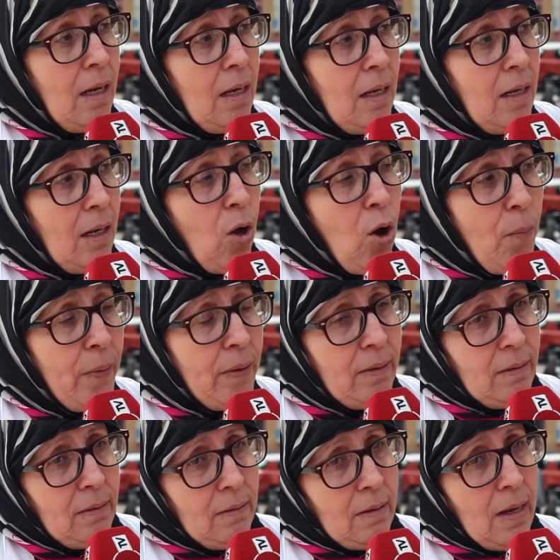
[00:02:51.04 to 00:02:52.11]
الغبن
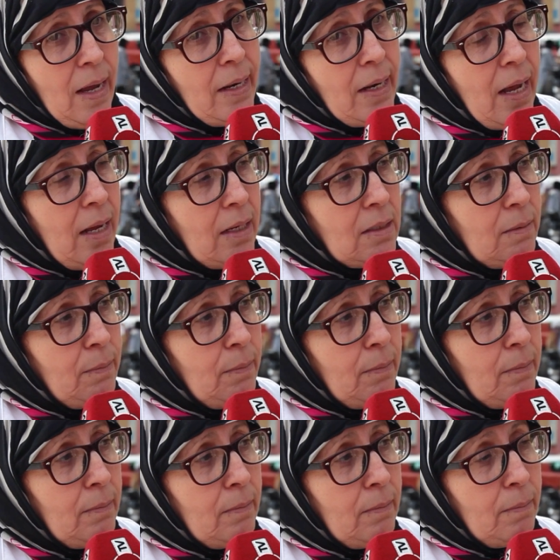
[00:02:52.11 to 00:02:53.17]
انها
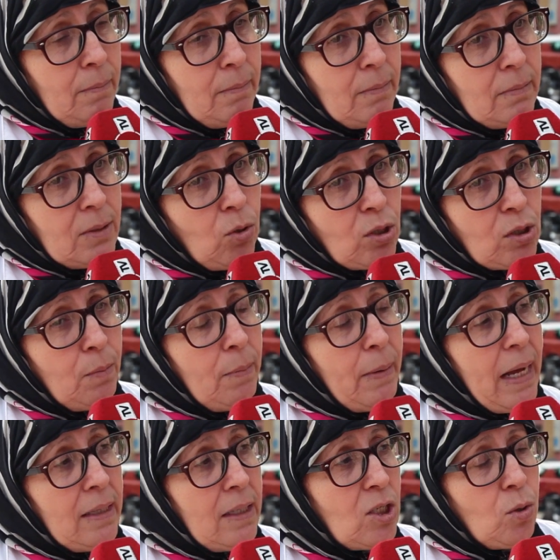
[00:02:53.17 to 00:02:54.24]
تخرج ما
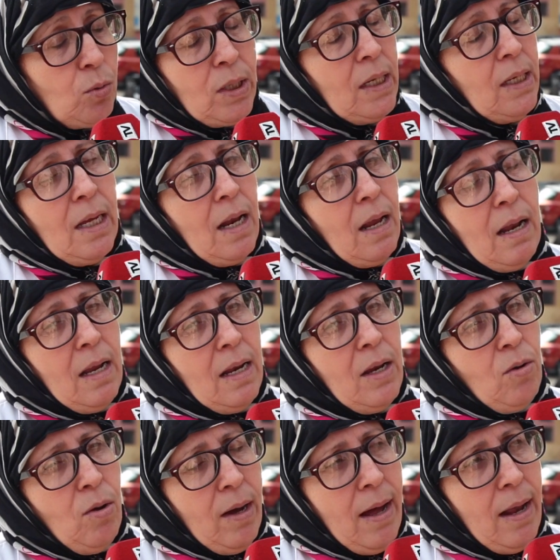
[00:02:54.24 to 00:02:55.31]
مقاداش الوضعيه راه
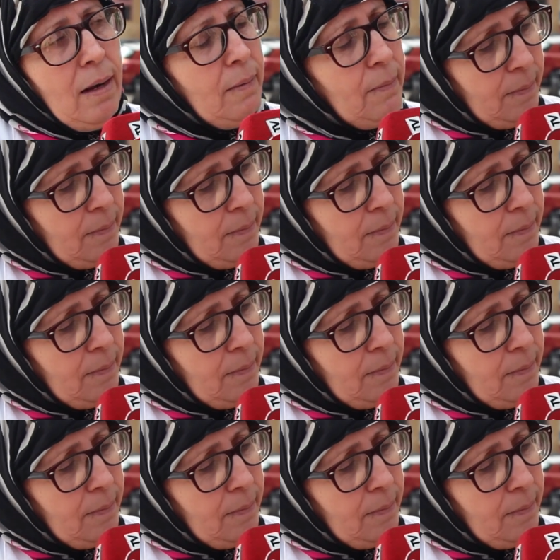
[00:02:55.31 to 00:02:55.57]
لا يعقل